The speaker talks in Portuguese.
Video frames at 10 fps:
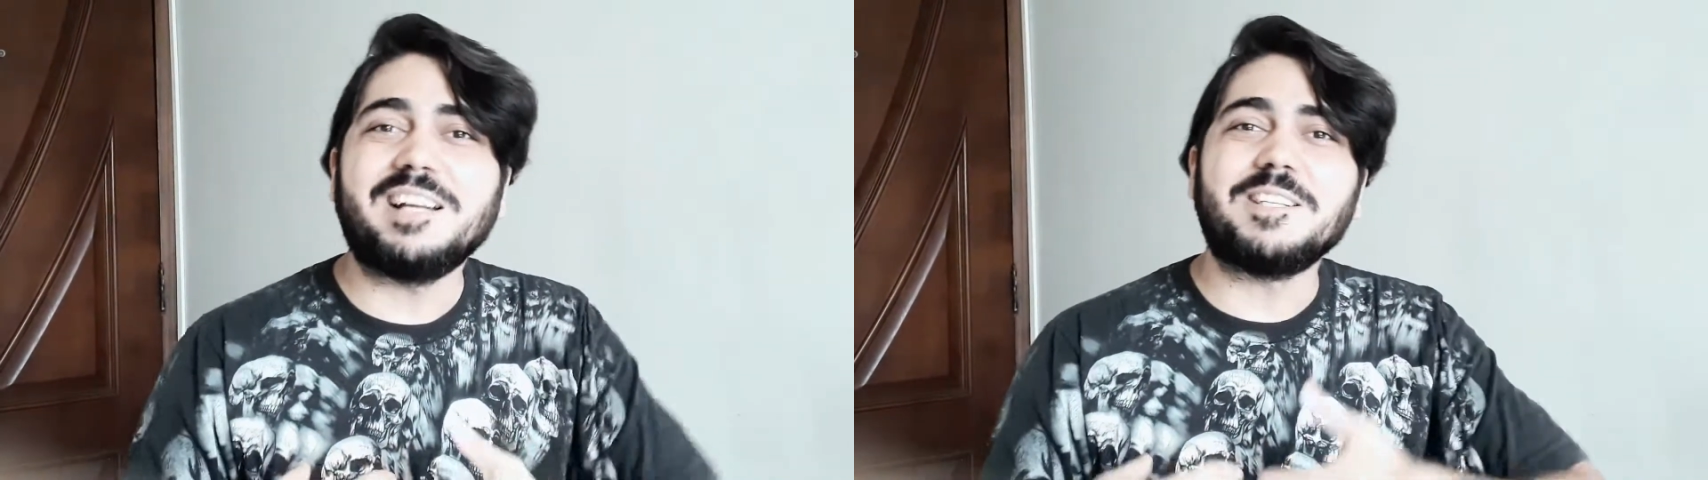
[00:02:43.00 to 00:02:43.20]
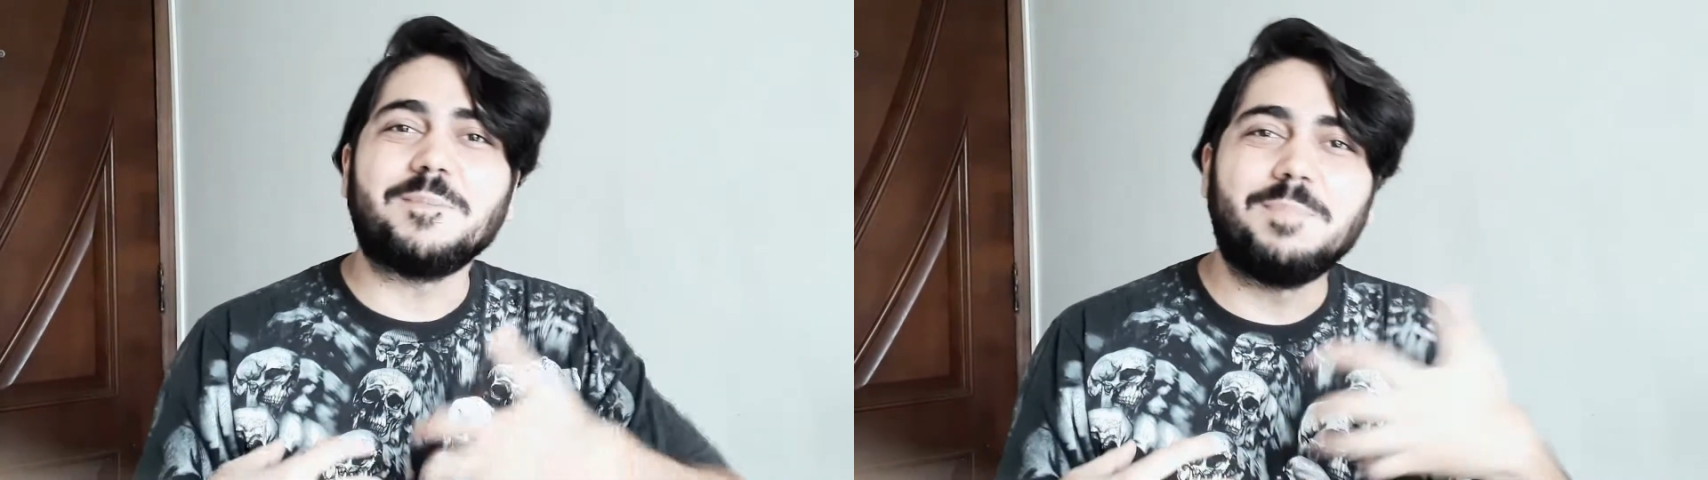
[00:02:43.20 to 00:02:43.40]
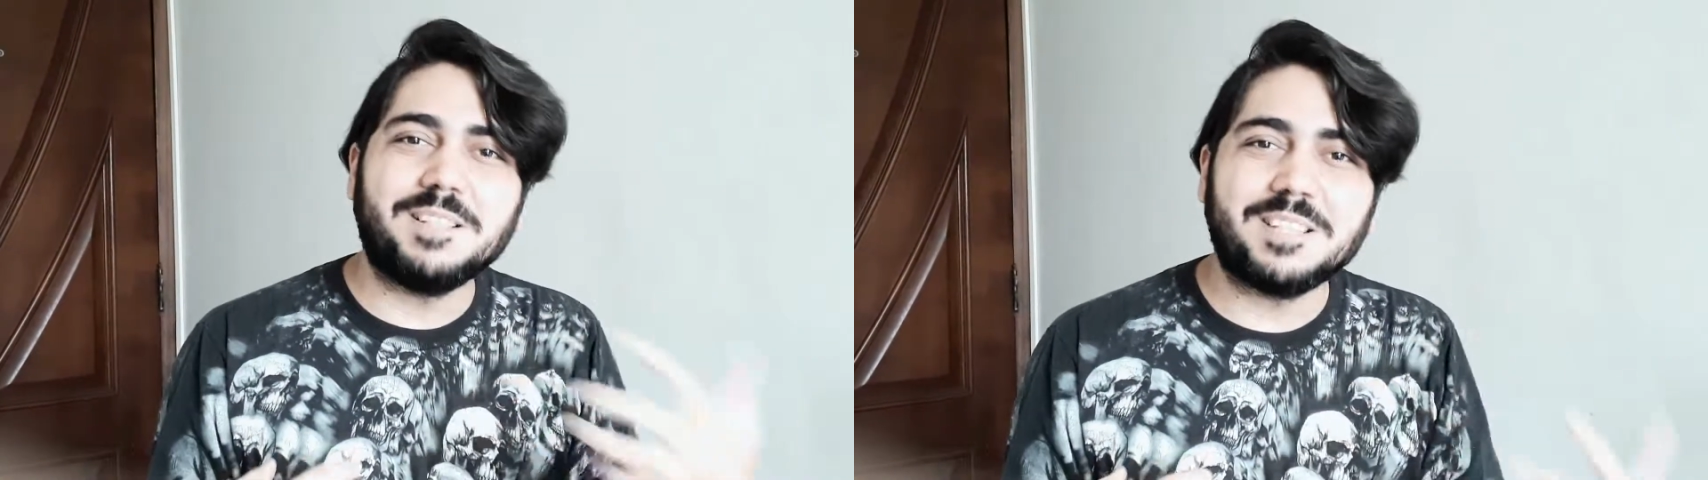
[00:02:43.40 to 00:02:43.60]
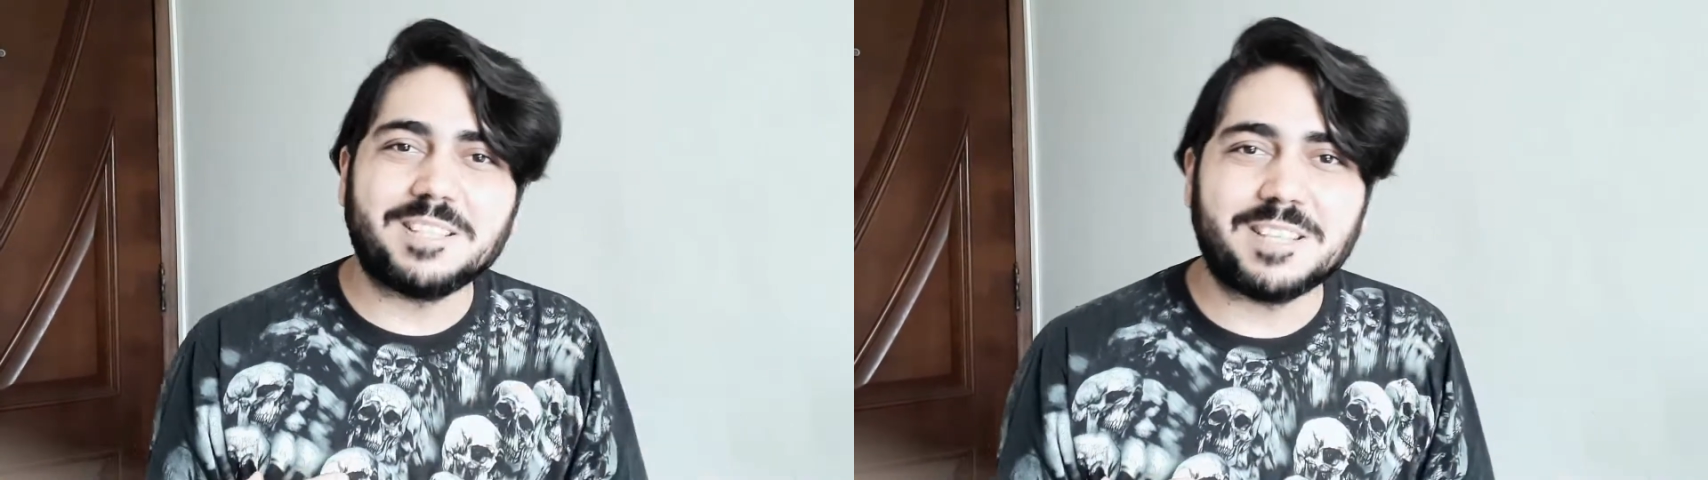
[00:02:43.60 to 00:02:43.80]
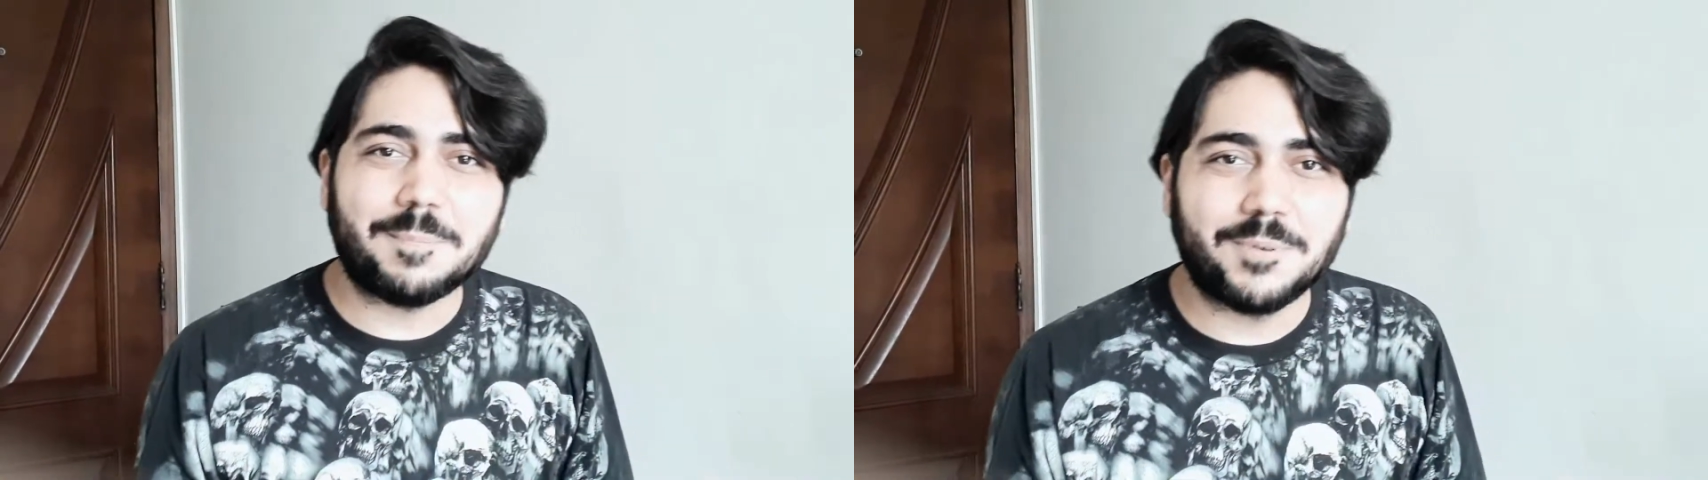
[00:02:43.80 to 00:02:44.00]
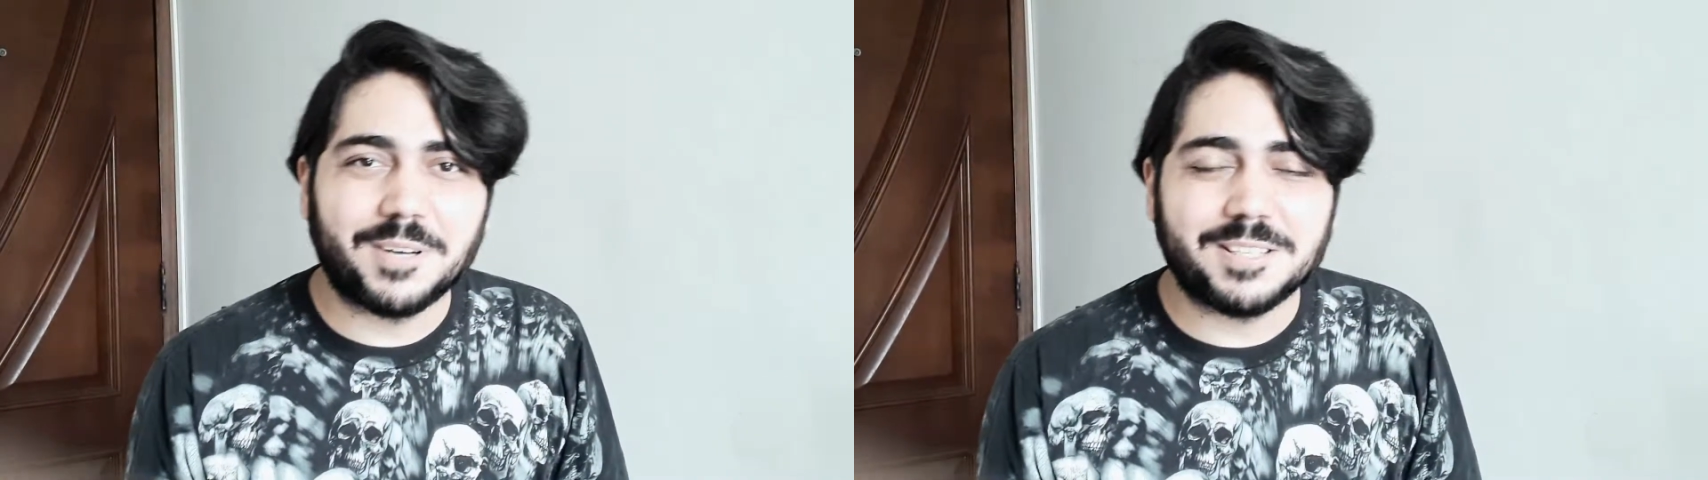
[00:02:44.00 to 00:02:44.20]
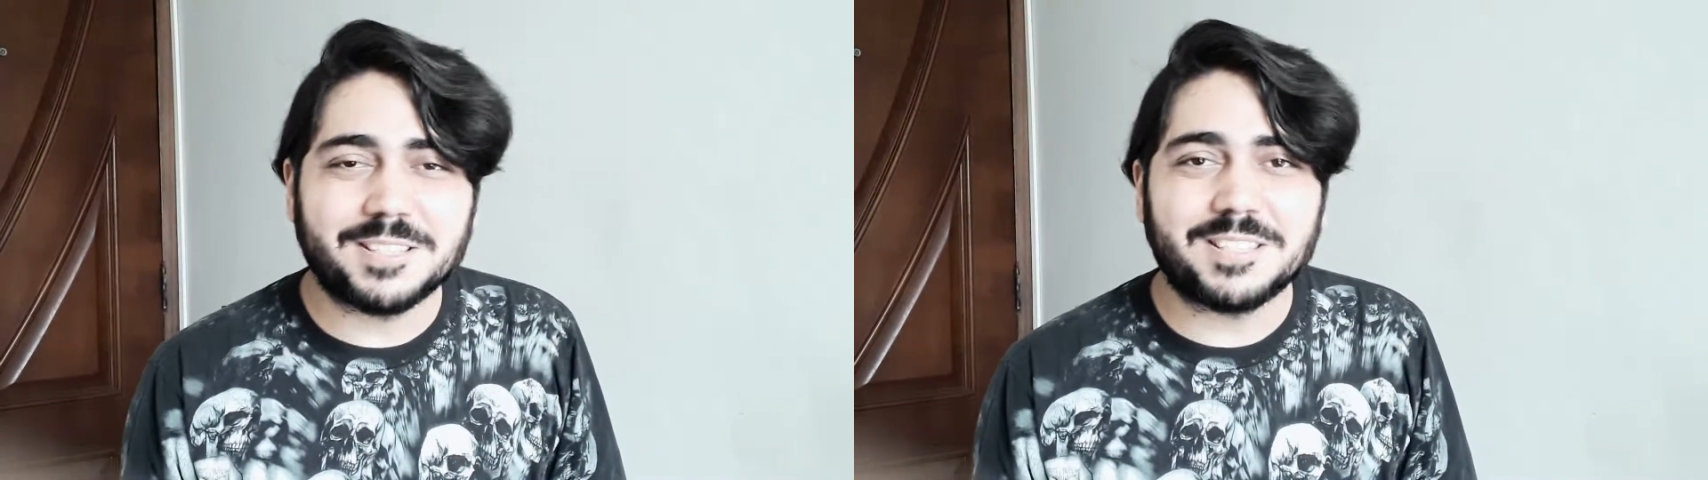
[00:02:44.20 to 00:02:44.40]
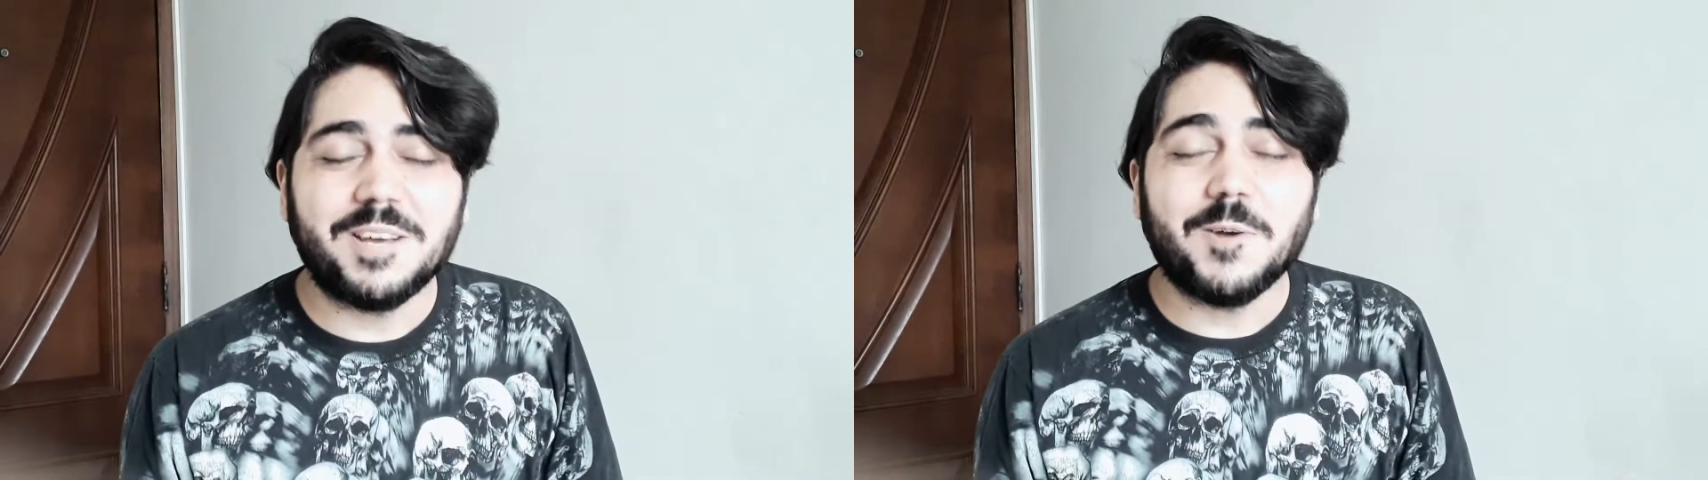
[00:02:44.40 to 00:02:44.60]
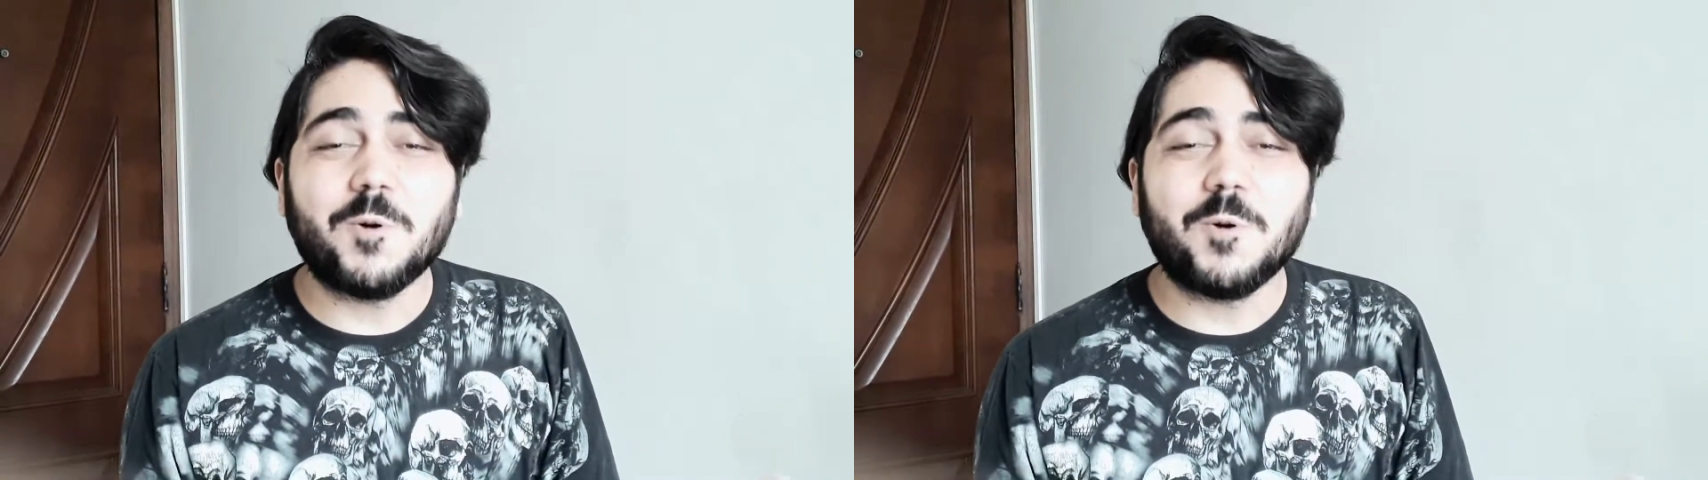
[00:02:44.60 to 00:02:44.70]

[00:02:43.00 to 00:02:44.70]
nas bandas japonesas,